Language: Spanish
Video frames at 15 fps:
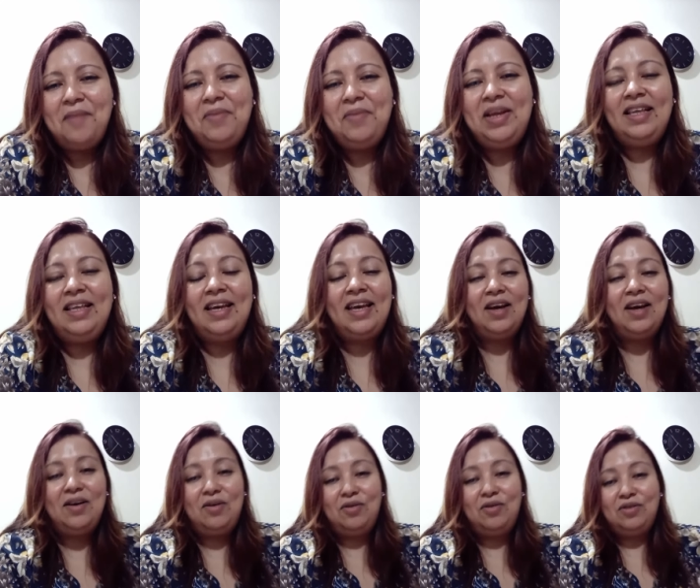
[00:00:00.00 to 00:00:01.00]
Miren, de
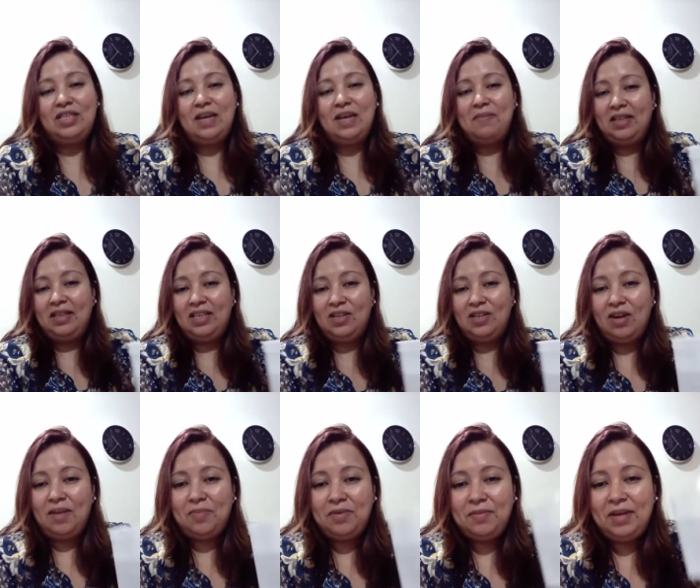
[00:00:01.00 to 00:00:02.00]
que José me tiró
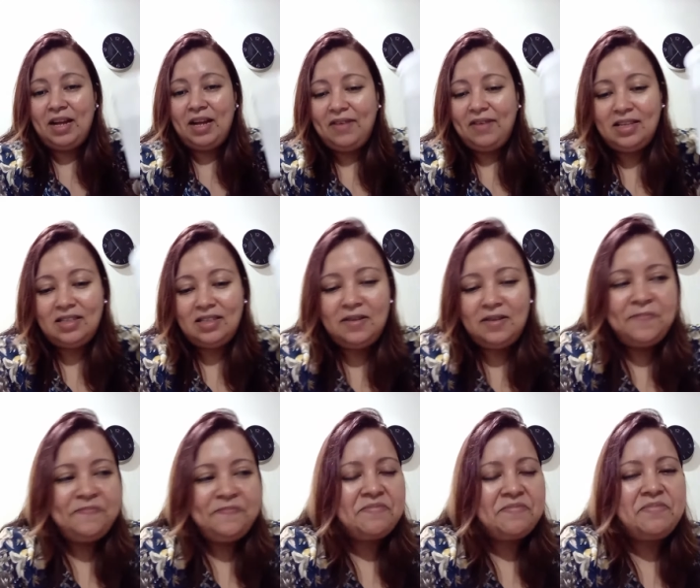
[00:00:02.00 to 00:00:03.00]
la primera vez,
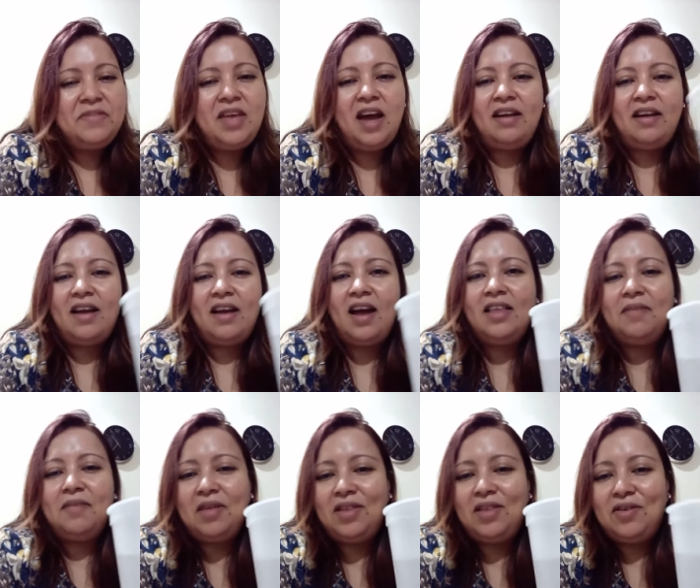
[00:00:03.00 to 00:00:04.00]
ya
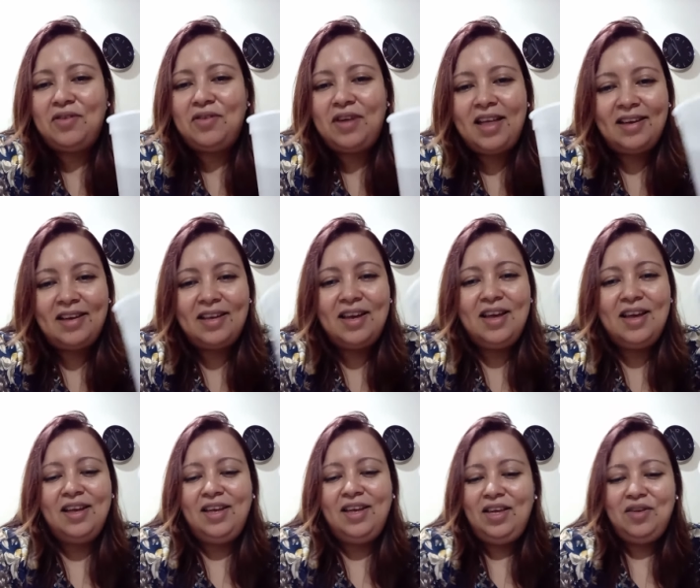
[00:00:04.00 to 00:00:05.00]
nadie me dio nada.
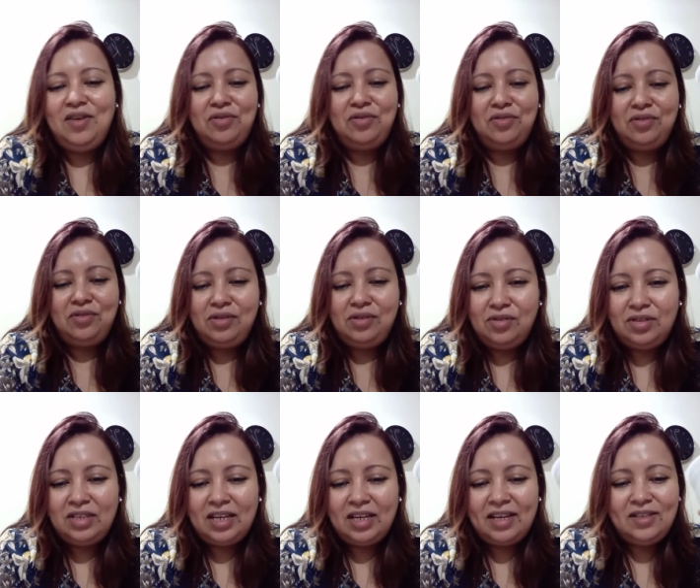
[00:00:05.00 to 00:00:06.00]
Y yo no, no
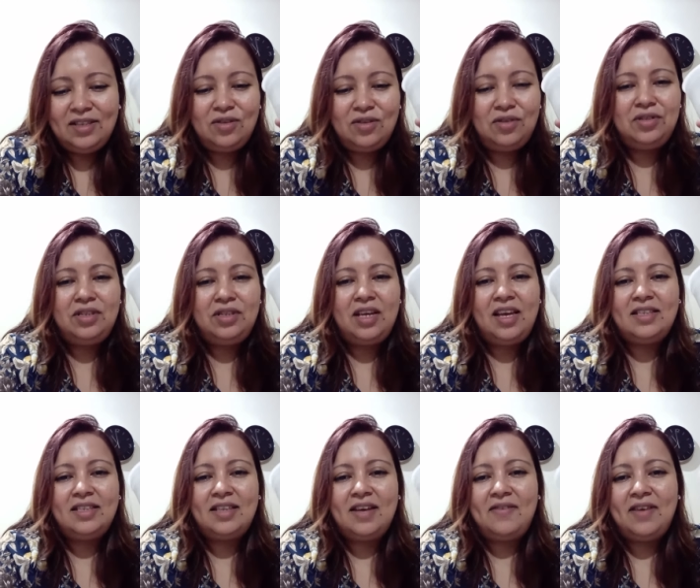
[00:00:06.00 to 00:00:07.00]
sé qué se hizo José y
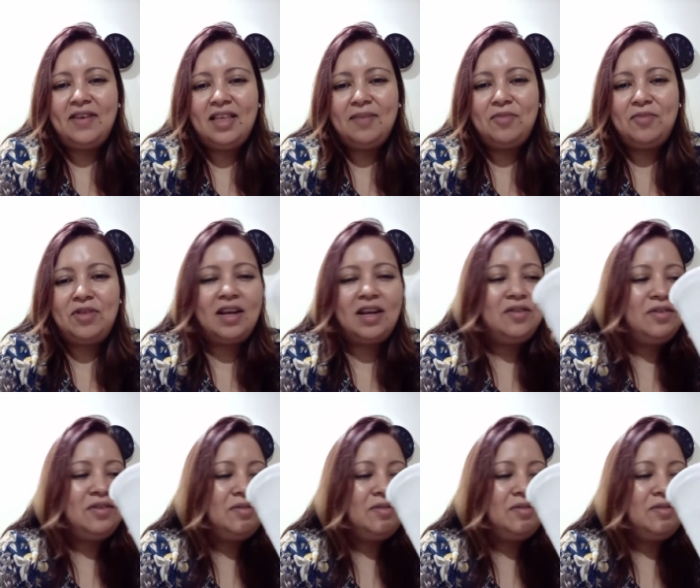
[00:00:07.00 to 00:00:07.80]
estaba ahí de moderador.